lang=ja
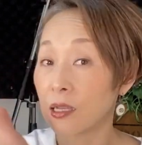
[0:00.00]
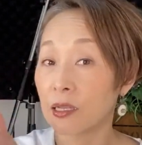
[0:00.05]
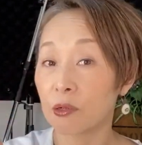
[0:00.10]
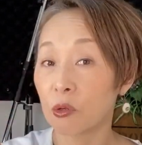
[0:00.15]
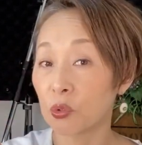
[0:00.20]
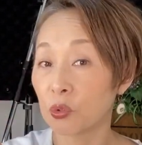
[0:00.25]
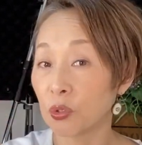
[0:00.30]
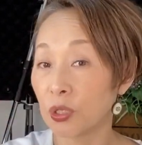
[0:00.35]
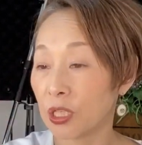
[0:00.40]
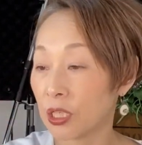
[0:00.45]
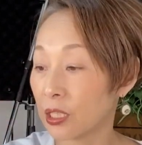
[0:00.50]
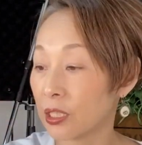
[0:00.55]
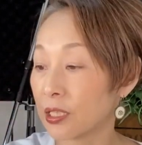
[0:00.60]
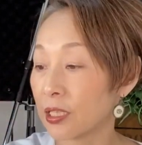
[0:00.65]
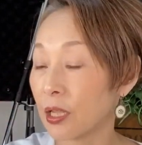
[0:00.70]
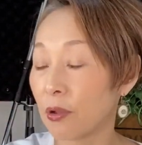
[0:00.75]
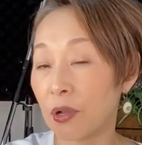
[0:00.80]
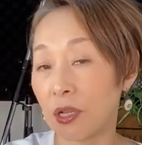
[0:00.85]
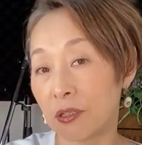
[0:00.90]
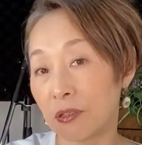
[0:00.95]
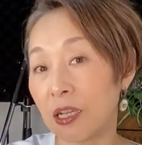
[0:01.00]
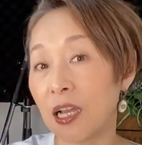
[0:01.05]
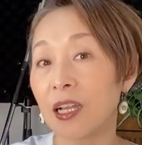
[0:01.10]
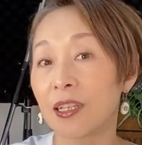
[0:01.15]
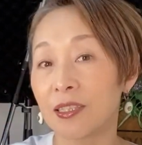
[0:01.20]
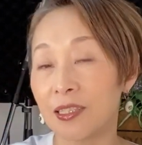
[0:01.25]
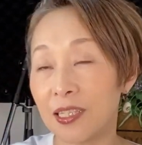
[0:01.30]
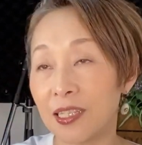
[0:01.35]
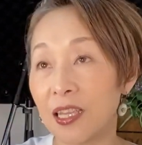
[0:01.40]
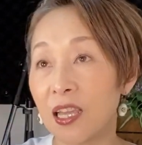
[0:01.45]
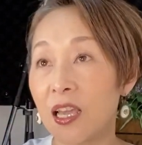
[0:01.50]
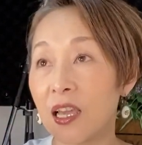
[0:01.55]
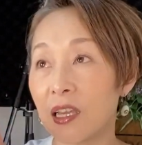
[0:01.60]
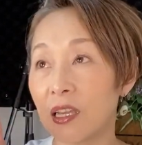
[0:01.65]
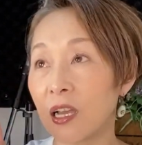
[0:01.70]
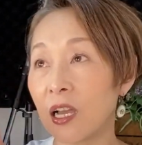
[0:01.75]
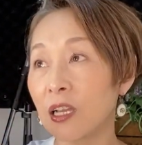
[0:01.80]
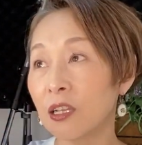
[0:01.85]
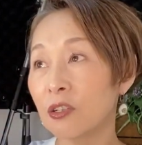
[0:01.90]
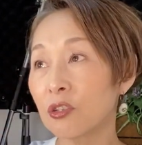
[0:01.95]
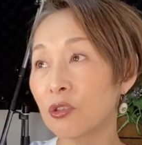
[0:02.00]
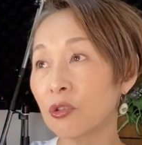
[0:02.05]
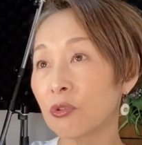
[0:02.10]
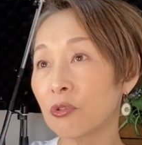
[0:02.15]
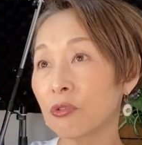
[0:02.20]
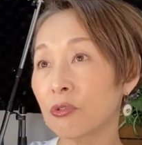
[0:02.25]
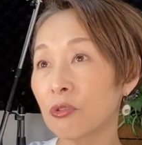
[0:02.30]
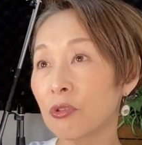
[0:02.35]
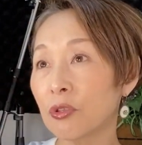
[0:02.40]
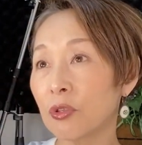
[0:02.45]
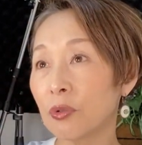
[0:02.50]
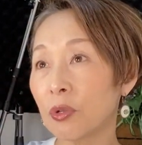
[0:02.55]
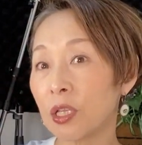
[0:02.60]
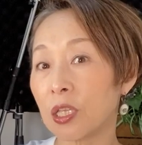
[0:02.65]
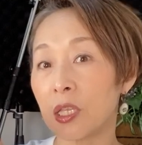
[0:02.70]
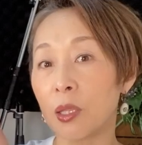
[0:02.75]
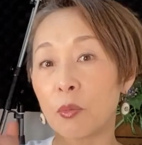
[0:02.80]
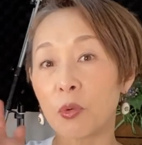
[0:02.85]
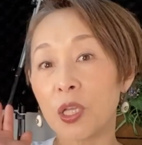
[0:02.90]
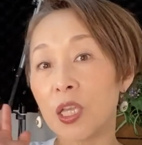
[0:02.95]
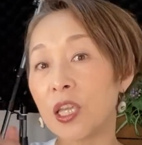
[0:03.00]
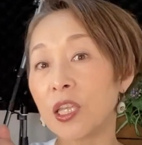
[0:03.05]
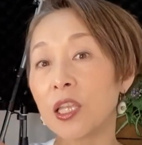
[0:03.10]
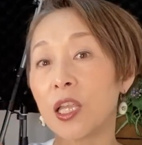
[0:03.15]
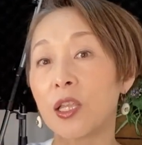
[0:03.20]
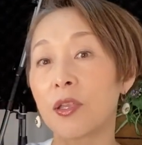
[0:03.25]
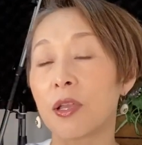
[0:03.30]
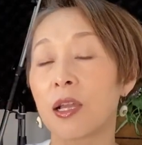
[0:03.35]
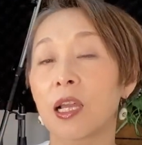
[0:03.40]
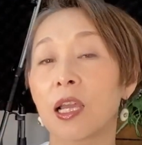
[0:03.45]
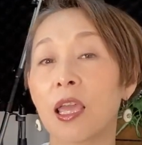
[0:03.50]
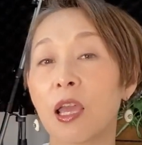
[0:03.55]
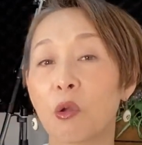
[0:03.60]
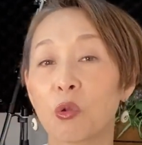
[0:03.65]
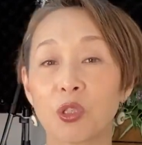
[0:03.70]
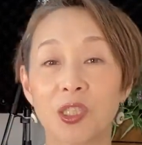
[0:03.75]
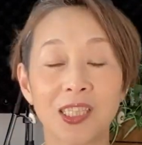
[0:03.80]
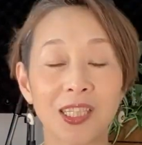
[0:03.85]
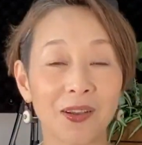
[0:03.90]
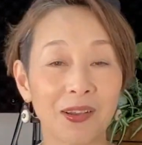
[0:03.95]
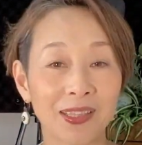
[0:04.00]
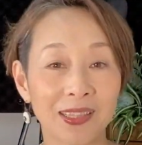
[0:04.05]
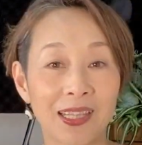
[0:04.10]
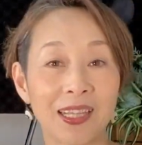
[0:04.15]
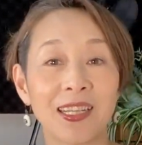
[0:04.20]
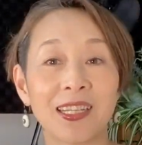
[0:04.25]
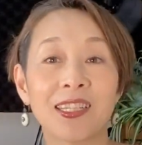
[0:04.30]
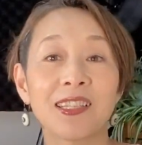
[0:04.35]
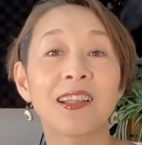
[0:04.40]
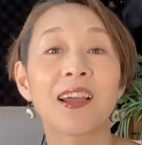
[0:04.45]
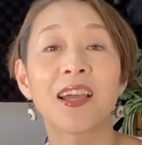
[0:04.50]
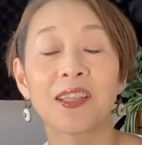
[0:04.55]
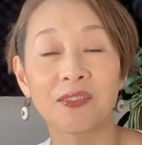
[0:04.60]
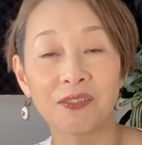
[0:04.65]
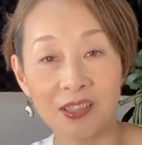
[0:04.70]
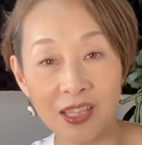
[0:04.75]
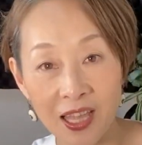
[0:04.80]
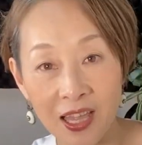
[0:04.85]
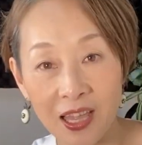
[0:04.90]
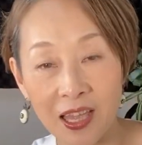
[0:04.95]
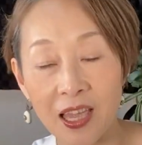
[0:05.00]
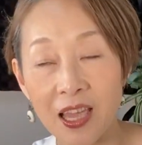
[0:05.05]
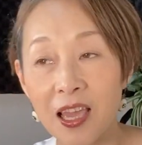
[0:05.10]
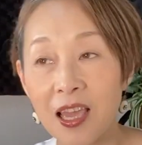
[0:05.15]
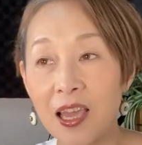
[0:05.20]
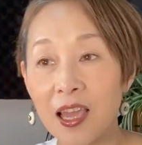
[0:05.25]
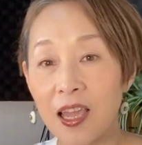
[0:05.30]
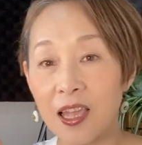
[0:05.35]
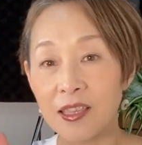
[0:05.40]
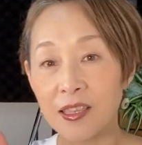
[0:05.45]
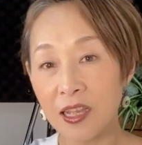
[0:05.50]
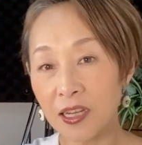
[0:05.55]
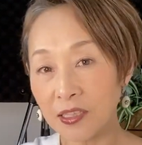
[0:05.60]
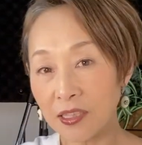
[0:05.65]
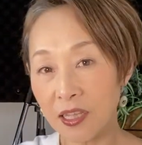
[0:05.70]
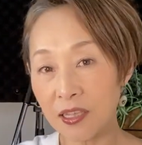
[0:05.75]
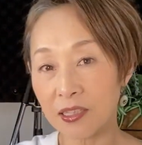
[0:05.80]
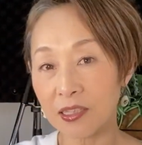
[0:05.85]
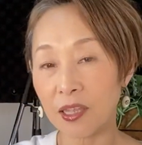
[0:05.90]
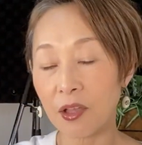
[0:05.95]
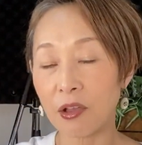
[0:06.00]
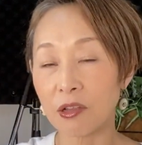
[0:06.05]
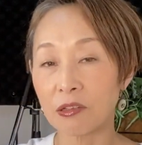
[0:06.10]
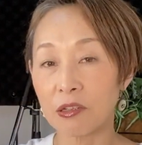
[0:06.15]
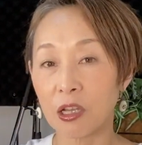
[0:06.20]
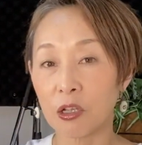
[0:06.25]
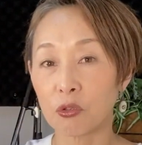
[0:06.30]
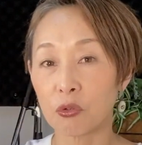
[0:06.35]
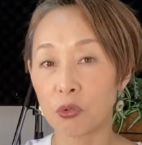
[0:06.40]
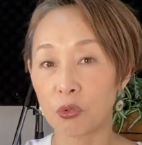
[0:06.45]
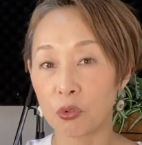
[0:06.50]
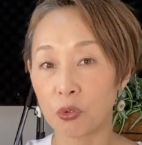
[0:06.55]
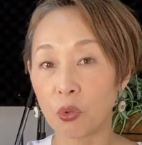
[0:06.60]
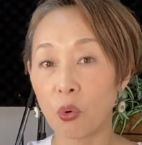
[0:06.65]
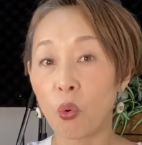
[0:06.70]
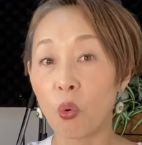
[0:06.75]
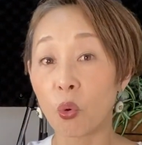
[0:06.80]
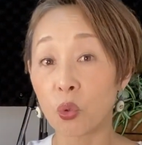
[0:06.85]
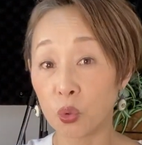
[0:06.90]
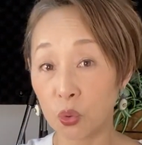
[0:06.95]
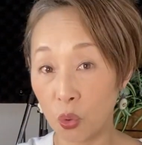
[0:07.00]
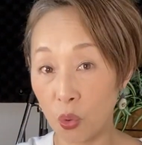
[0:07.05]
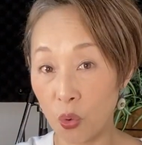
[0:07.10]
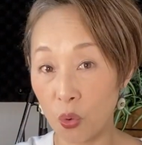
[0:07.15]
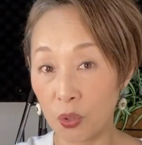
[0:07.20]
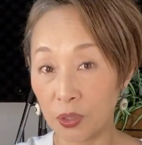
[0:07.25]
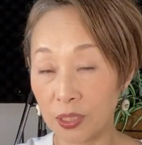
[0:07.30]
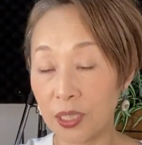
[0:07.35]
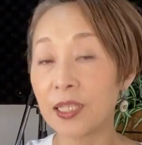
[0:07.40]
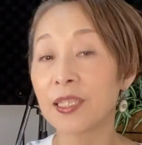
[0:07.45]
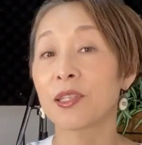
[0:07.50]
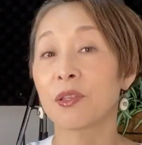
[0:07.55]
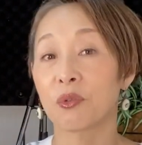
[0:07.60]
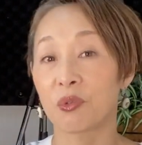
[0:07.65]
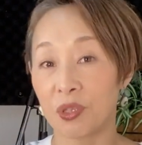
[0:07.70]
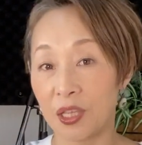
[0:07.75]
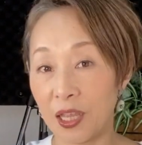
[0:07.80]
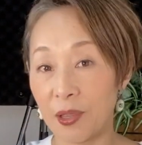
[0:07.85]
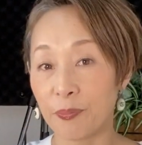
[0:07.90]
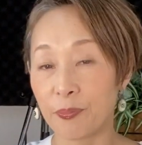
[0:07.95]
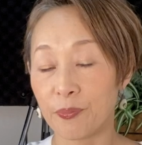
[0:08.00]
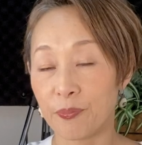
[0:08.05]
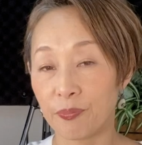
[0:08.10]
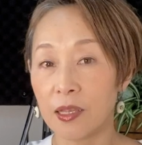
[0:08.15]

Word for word: この息伝わる感じ感触というのはでも聞き手には結構伝わったりしないので何で伝わるかというと音ですよね